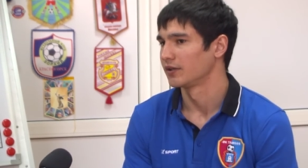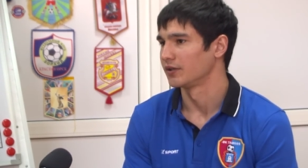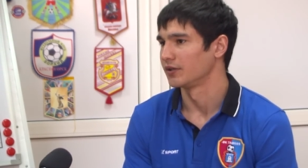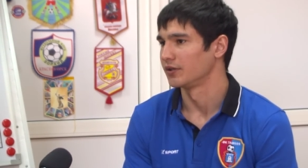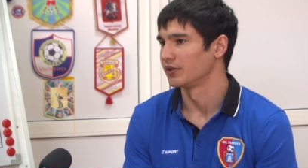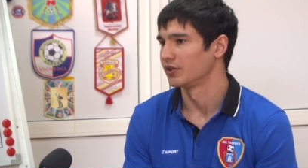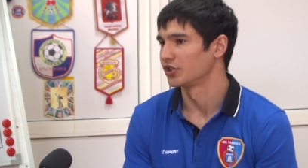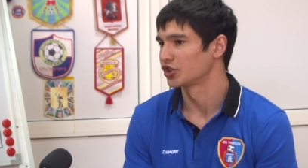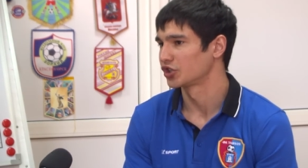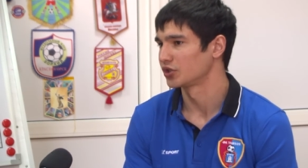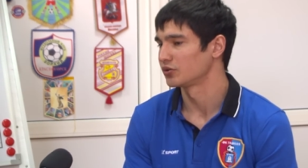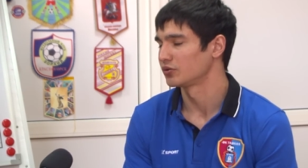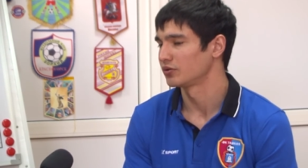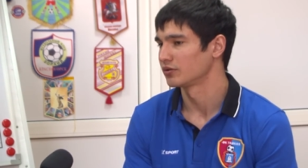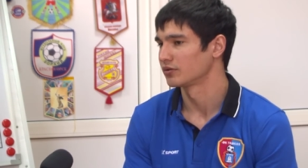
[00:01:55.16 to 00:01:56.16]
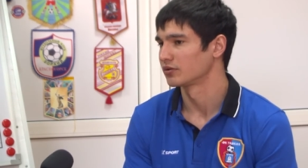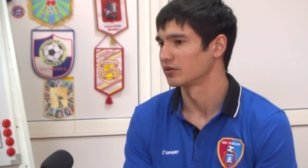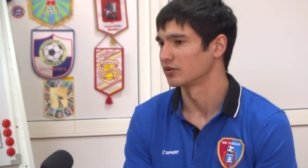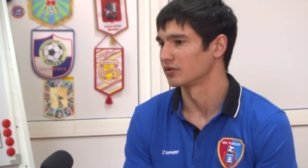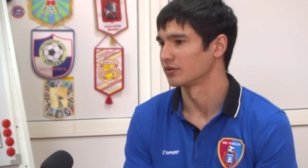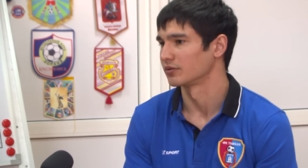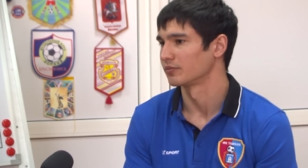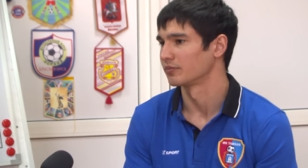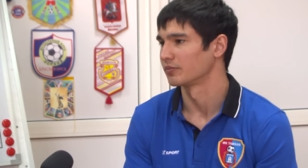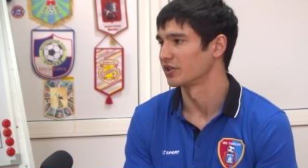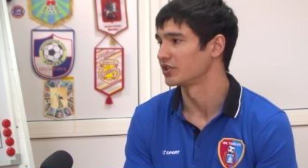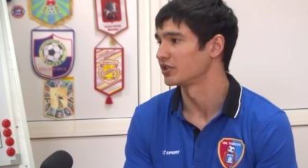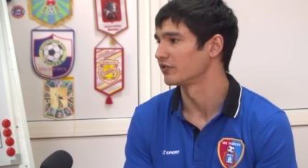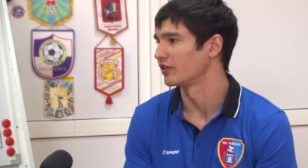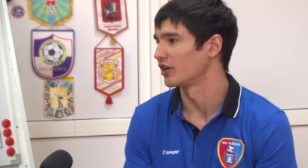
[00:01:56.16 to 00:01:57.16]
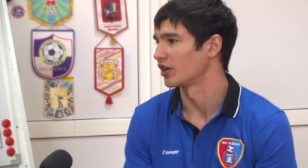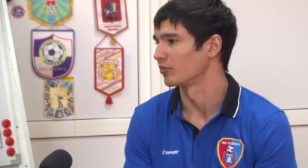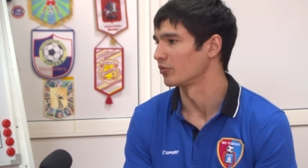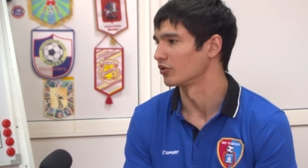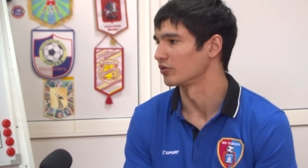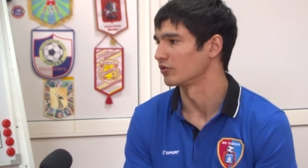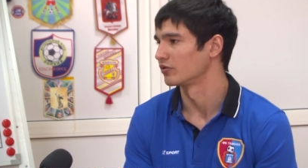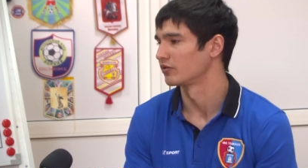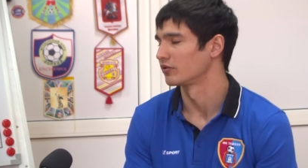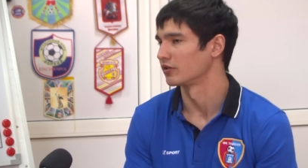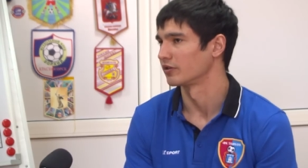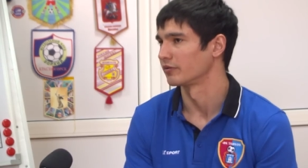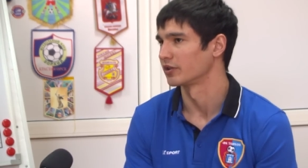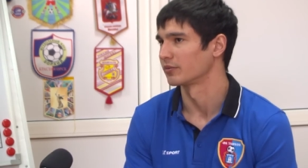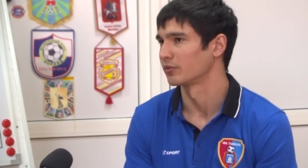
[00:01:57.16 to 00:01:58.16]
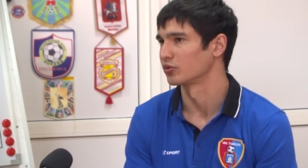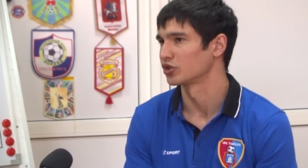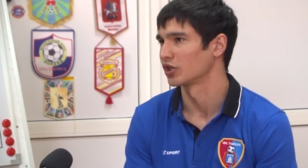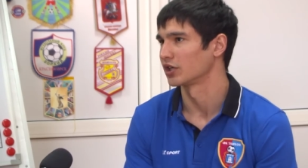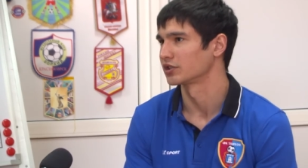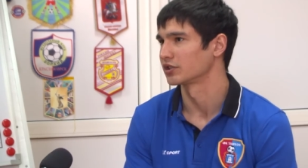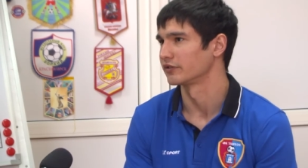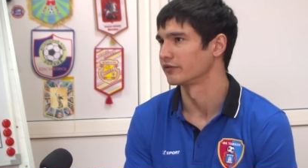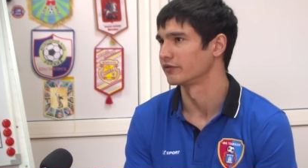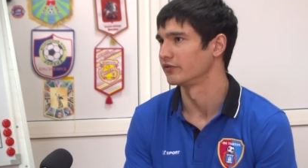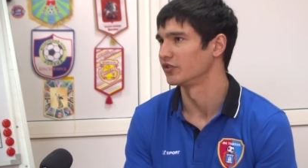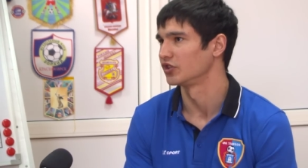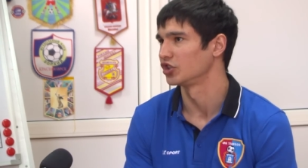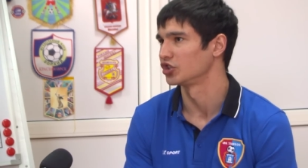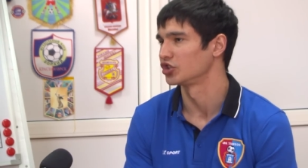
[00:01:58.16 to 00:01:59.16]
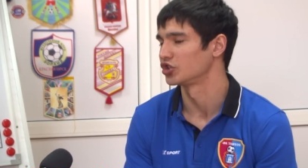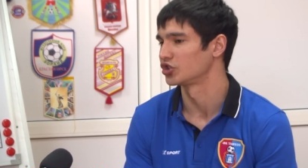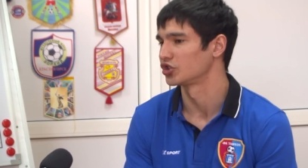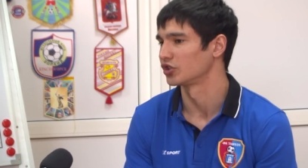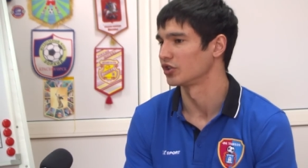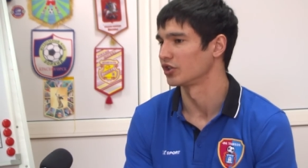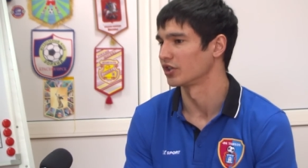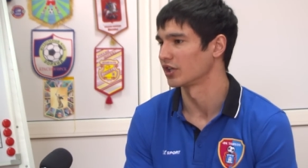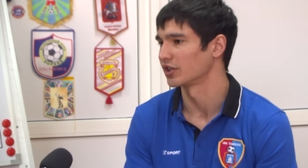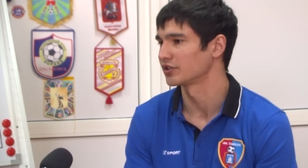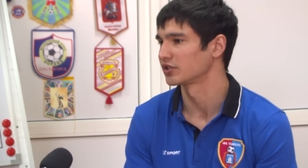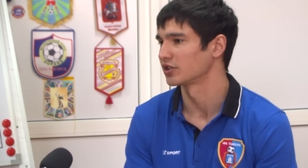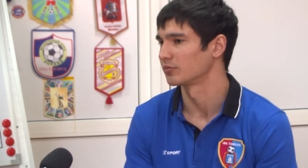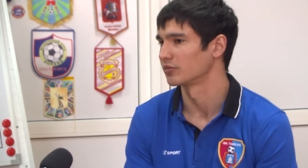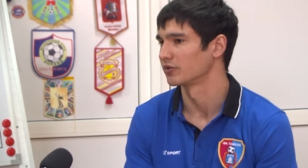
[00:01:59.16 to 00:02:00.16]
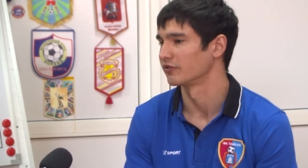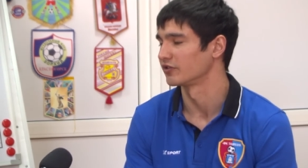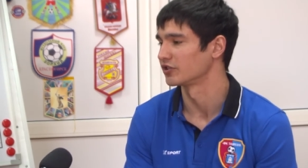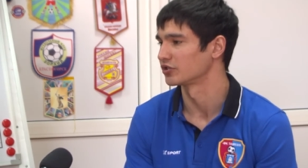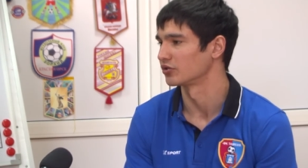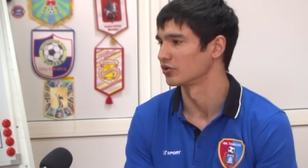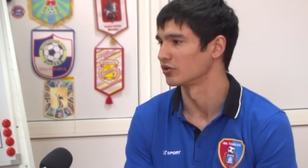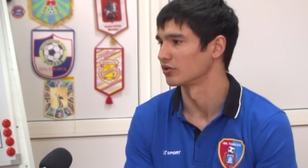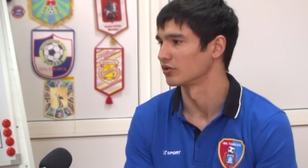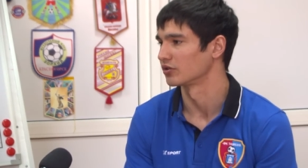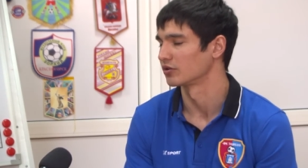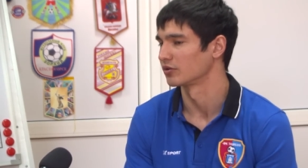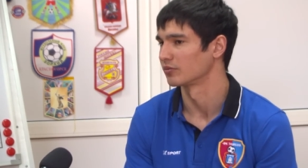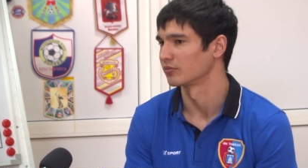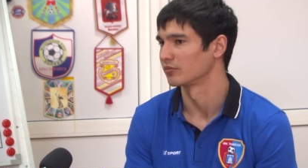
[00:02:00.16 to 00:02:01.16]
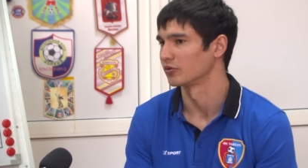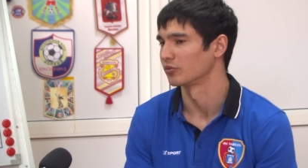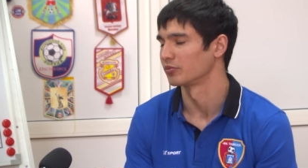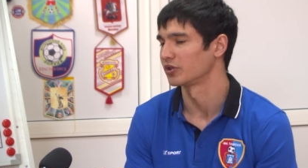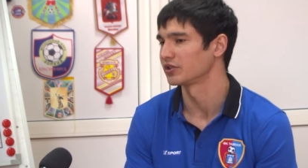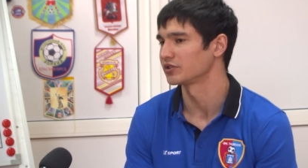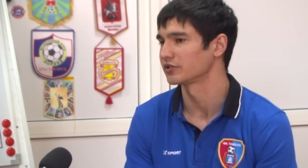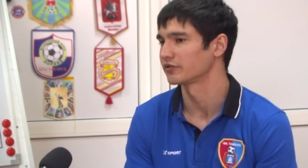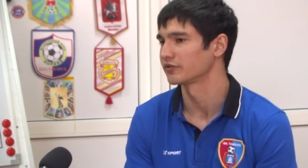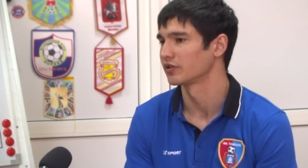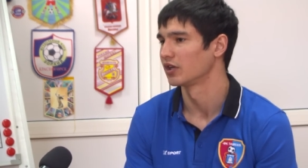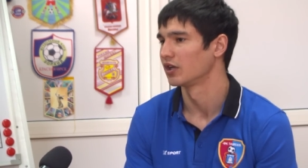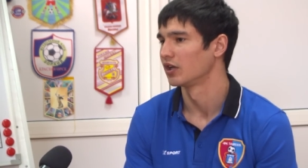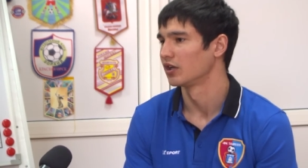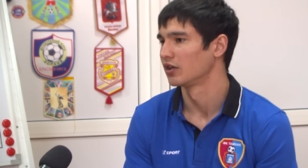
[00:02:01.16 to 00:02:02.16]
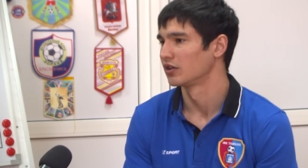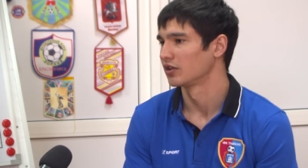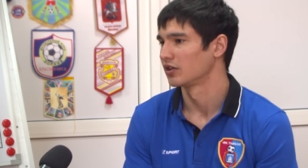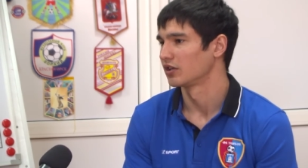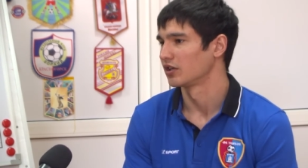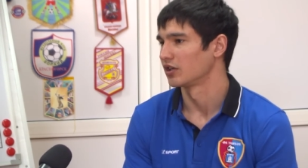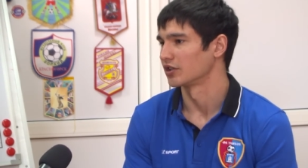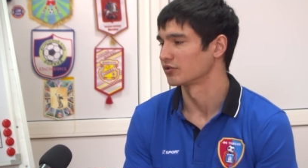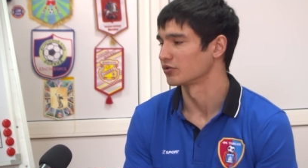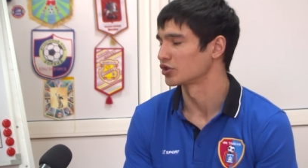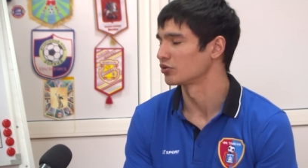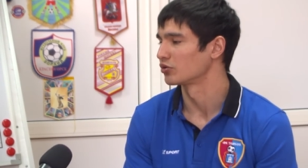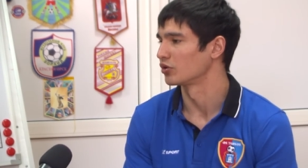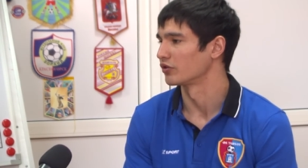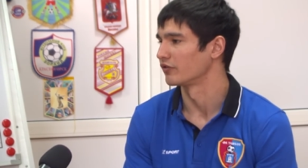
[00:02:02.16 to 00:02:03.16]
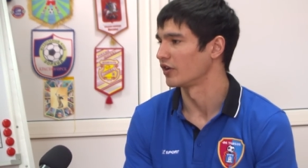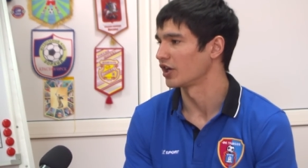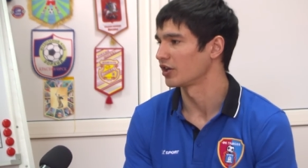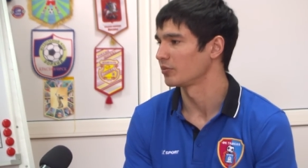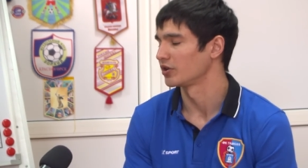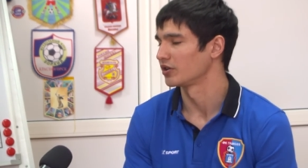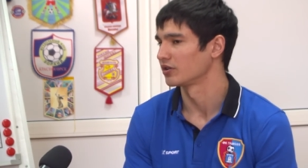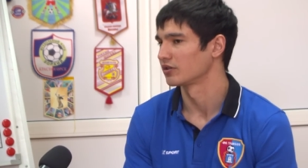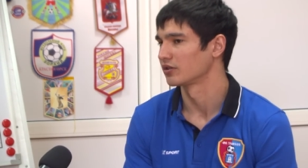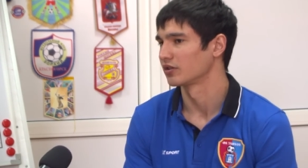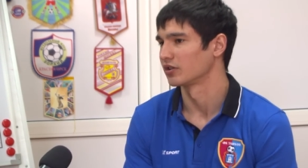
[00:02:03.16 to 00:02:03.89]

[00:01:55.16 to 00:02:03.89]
И решил э, пойти в армию. Это получается в 2013 м весной был призыв. Отслужил год в армии.